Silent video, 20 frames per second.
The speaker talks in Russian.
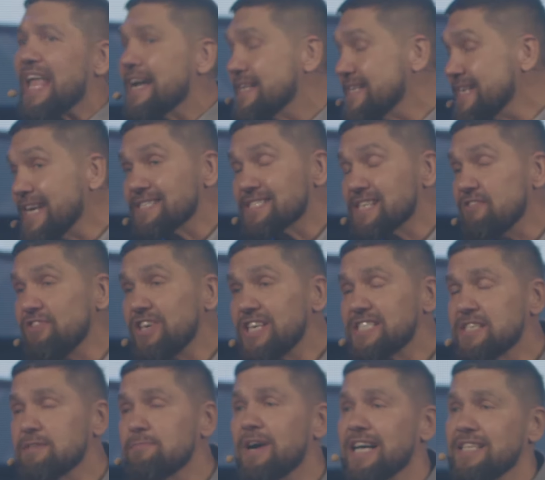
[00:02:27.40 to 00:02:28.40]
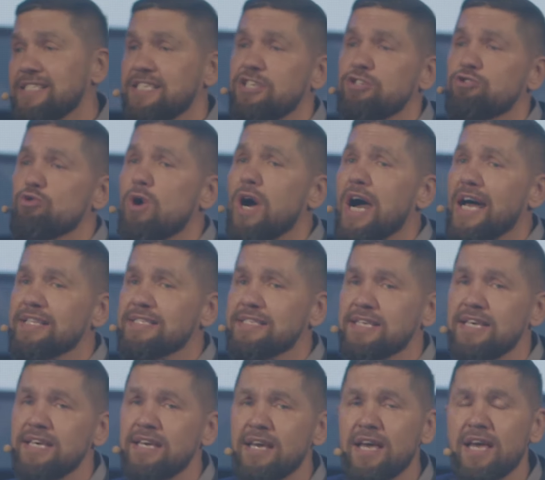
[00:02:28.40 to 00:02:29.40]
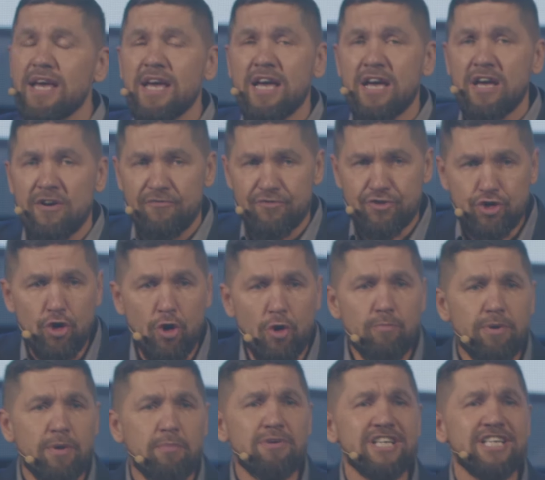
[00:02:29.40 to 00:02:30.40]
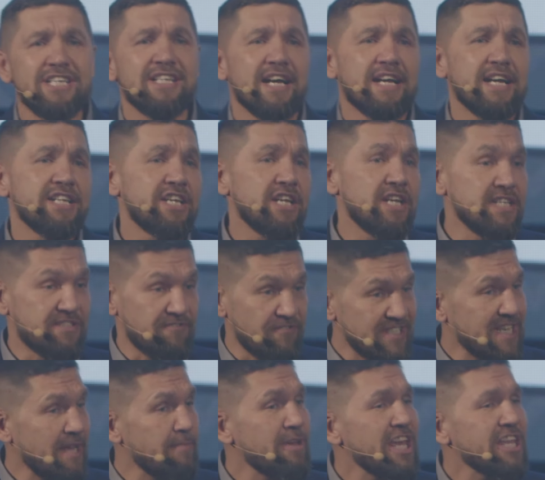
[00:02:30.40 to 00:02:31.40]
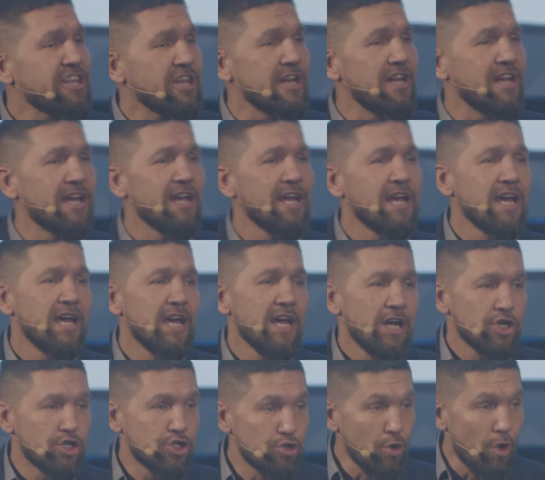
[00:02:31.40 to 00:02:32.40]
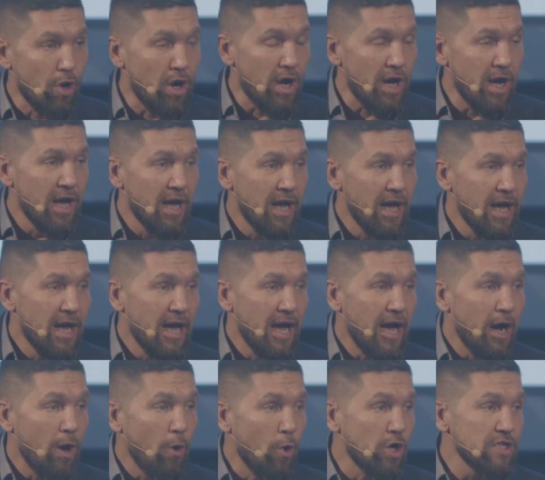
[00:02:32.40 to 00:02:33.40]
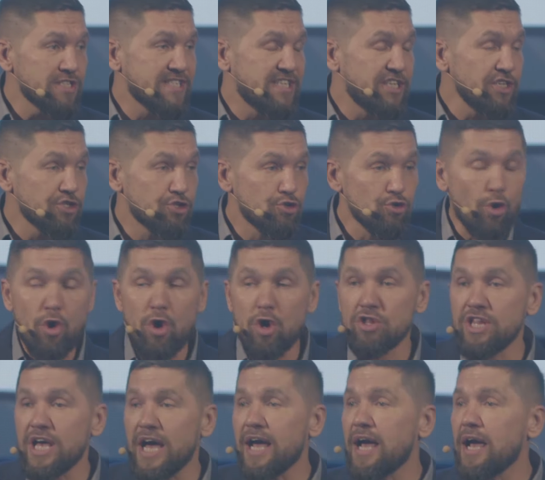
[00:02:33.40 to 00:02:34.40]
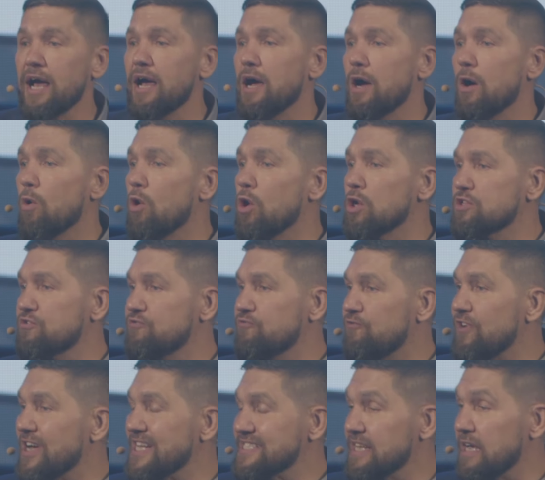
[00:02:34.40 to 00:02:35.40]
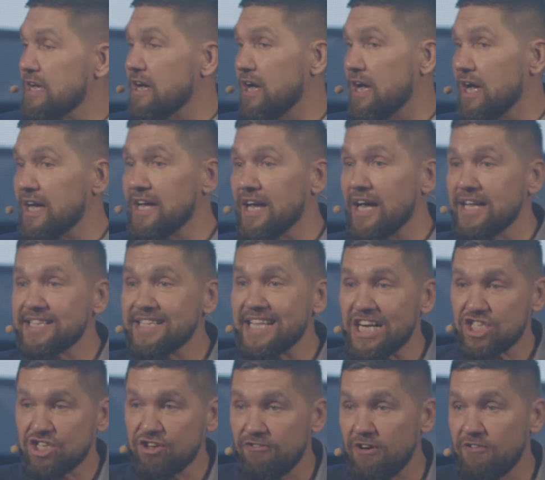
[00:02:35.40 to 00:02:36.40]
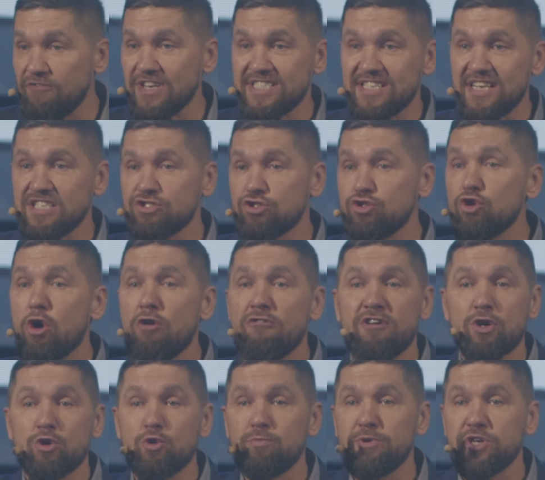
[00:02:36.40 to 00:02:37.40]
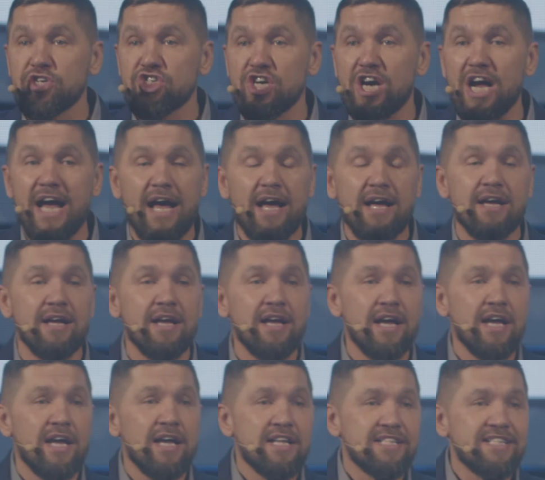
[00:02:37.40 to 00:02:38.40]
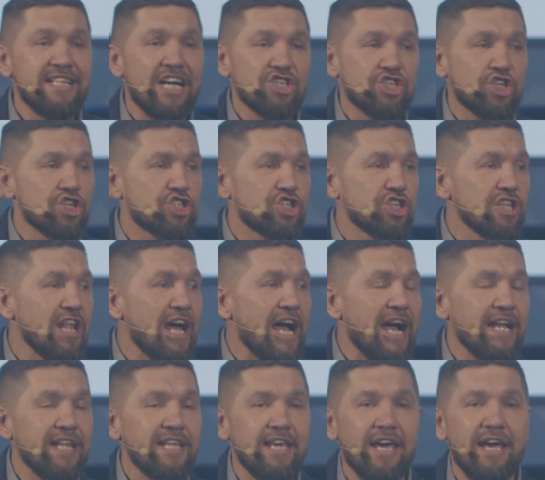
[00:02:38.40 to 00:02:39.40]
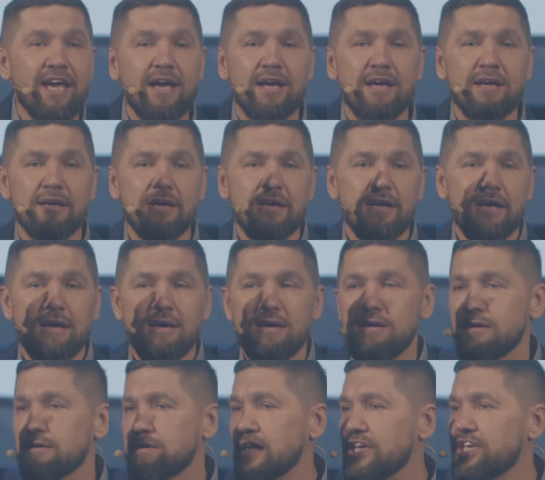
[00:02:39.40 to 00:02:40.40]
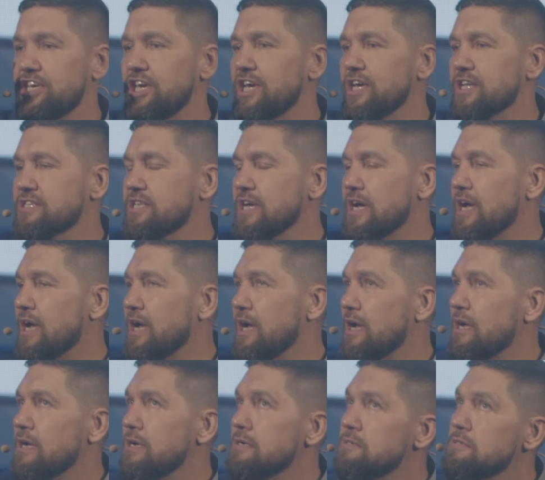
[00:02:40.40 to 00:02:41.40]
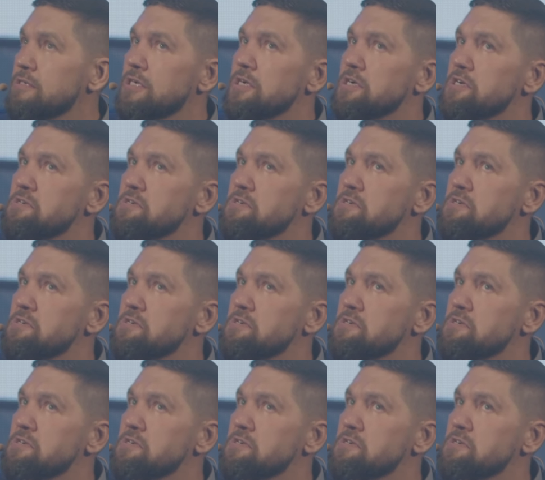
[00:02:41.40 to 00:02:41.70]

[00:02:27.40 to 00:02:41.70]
независимо от ситуации, в чем бы мы ни находились. Вы заметили, что от сезона, от воз, э, нашего возрастного рубежа, наши желания, какие-то